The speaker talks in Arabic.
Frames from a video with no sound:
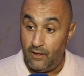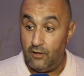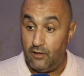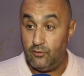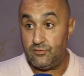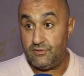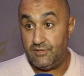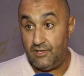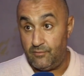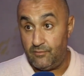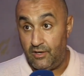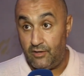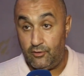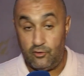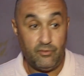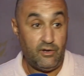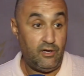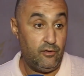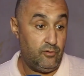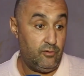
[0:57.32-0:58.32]
قال له السلام
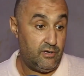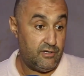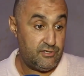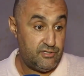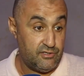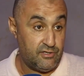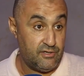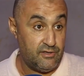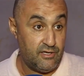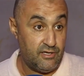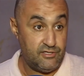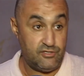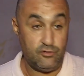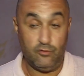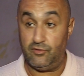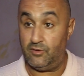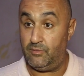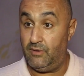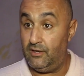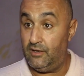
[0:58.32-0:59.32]
عليكم قال له رشيد الناس جاو
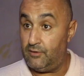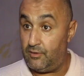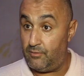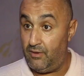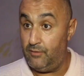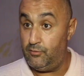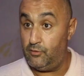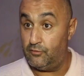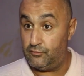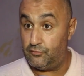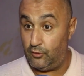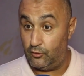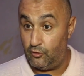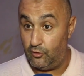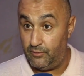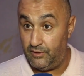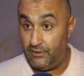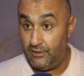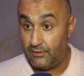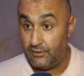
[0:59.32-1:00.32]
في اربعه اربعه بهم في
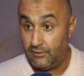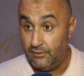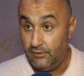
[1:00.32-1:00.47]
الطوموبيل